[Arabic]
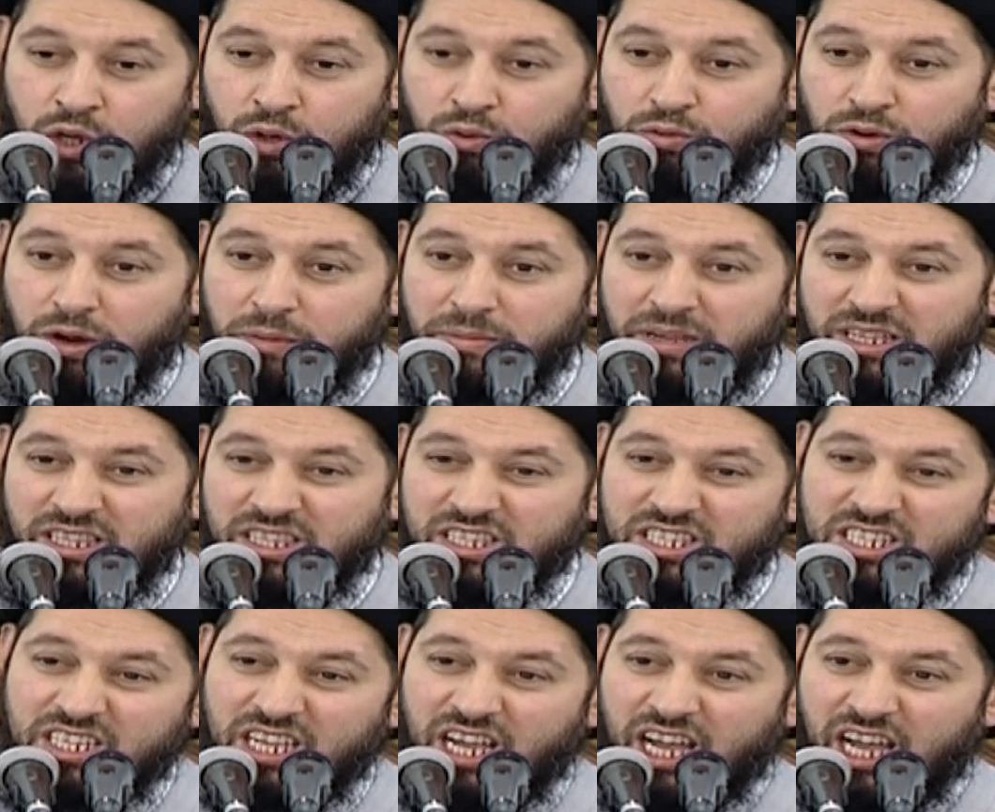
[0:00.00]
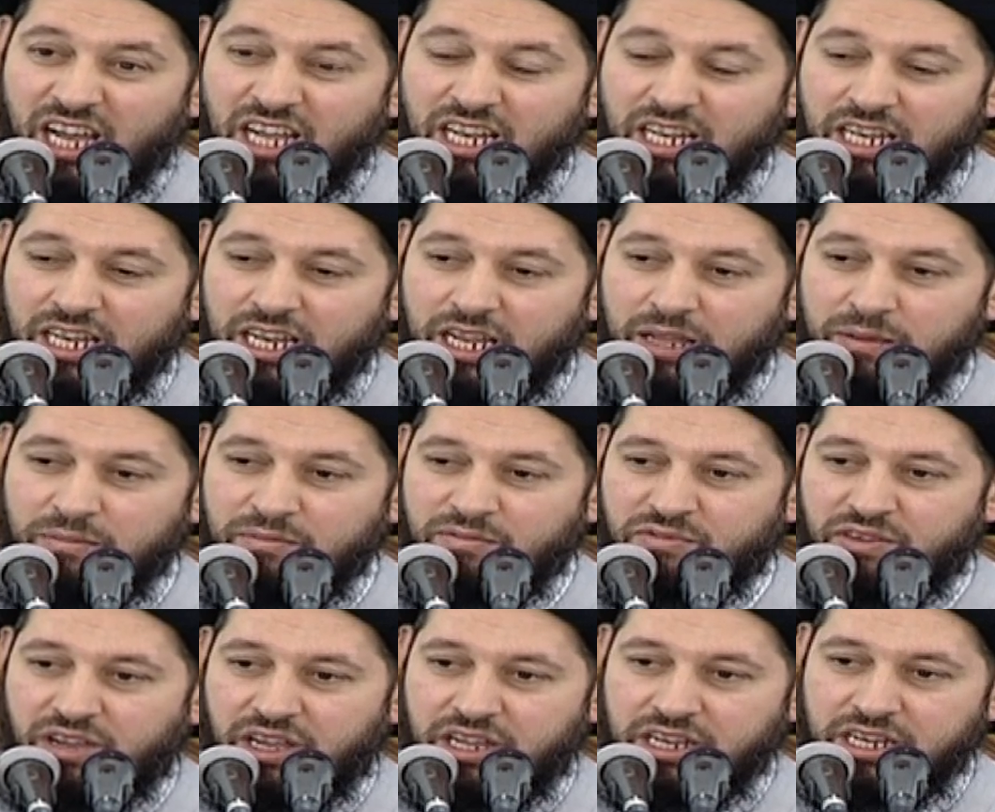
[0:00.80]
ومن
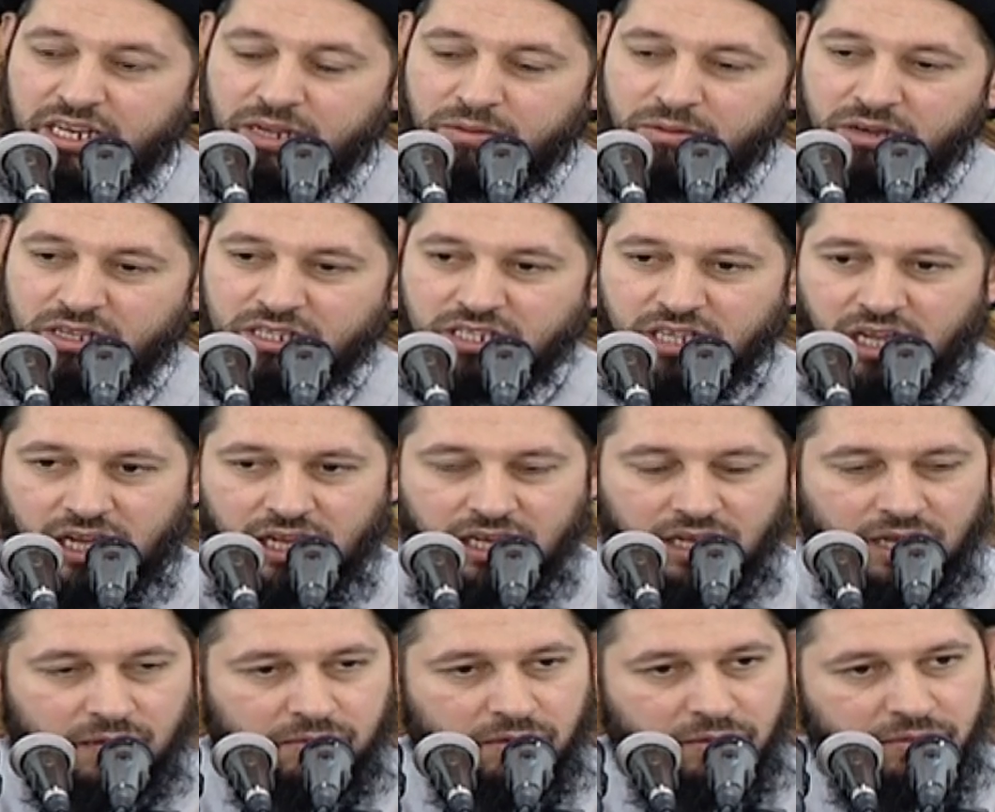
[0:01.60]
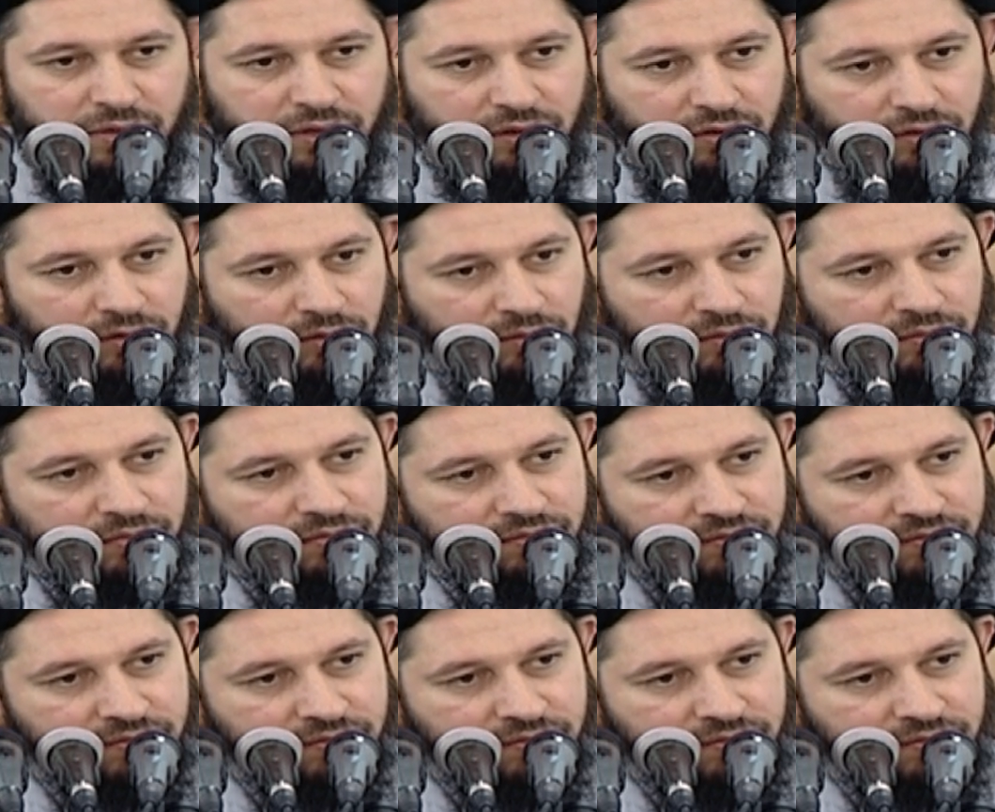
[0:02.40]
تعلم فإنما تعلم منهم